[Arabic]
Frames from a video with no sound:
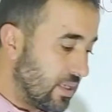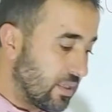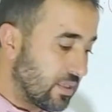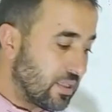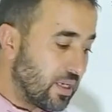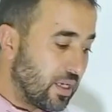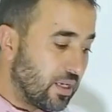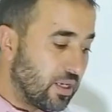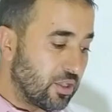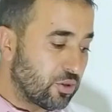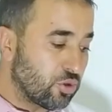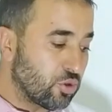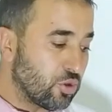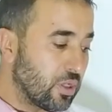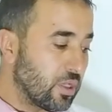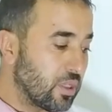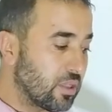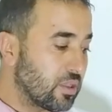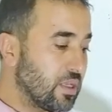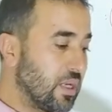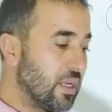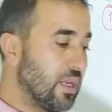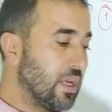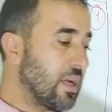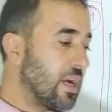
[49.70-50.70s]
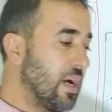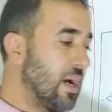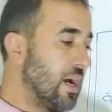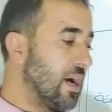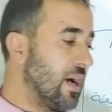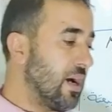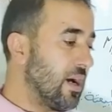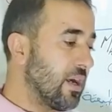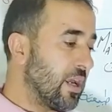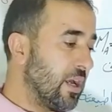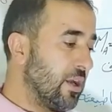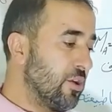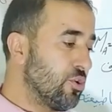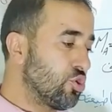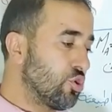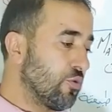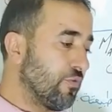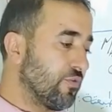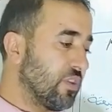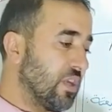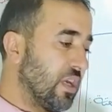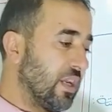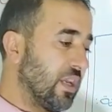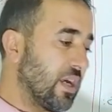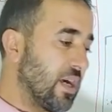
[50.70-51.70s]
آه، طريقه راح
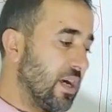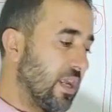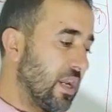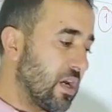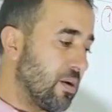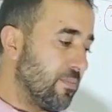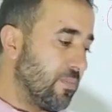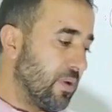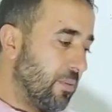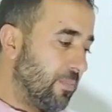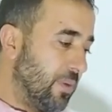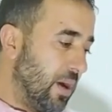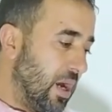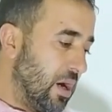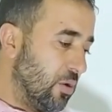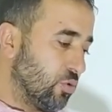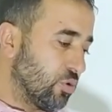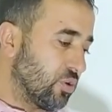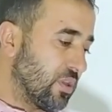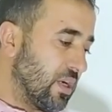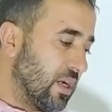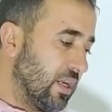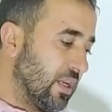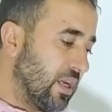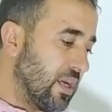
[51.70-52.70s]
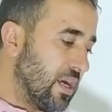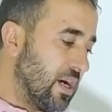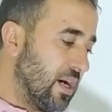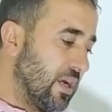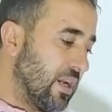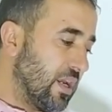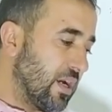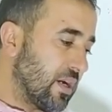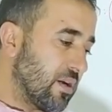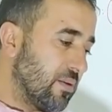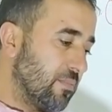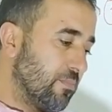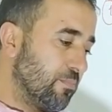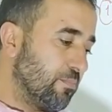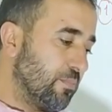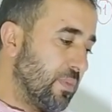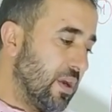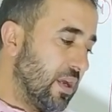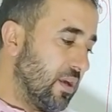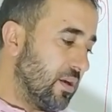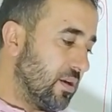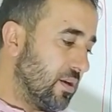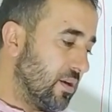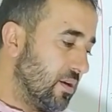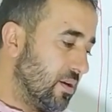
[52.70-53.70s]
نشوف طريقه رقم ربعه والطريقه رقم
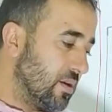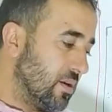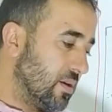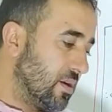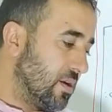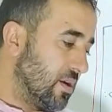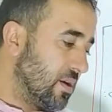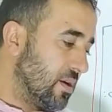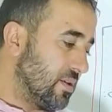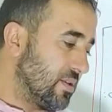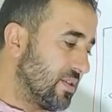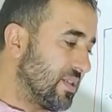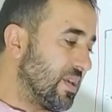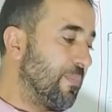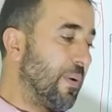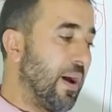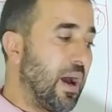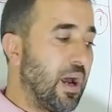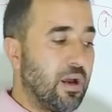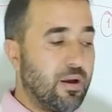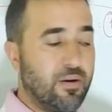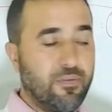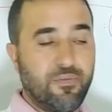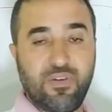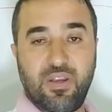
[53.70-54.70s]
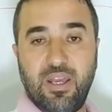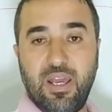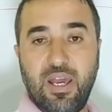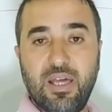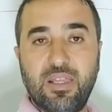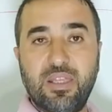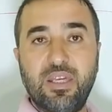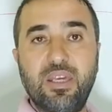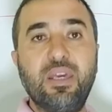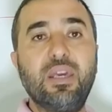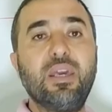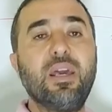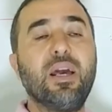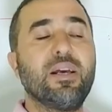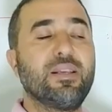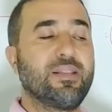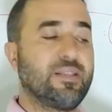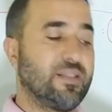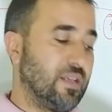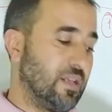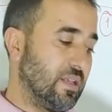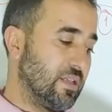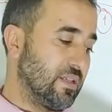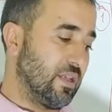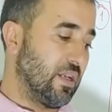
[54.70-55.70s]
آه، سبعه في هذه
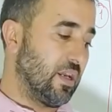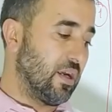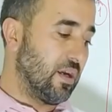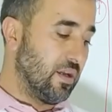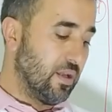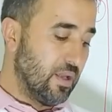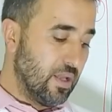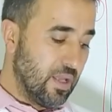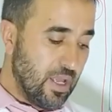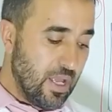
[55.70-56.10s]
السلسله